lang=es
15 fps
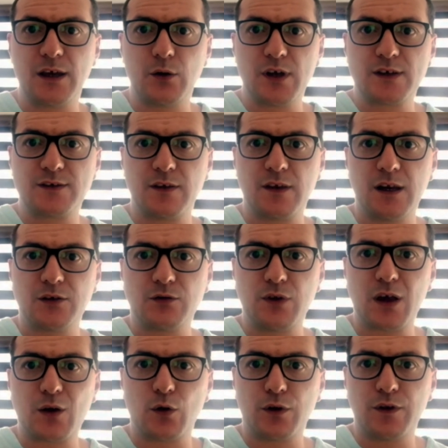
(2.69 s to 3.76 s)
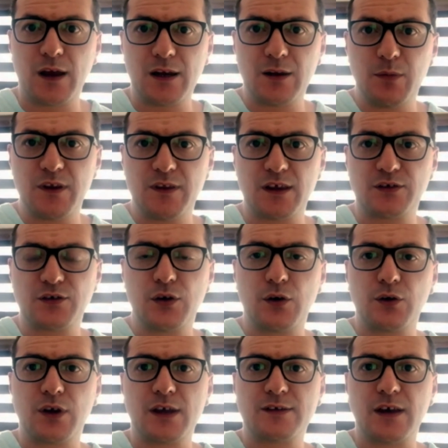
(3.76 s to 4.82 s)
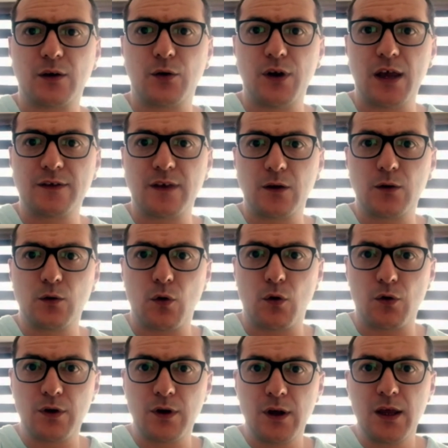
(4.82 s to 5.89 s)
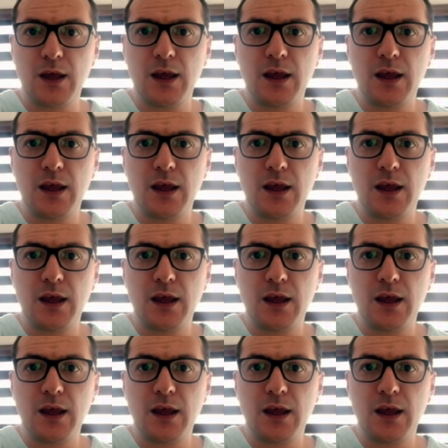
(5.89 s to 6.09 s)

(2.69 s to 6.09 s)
Quiero extenderles una cordial invitación que se conecten con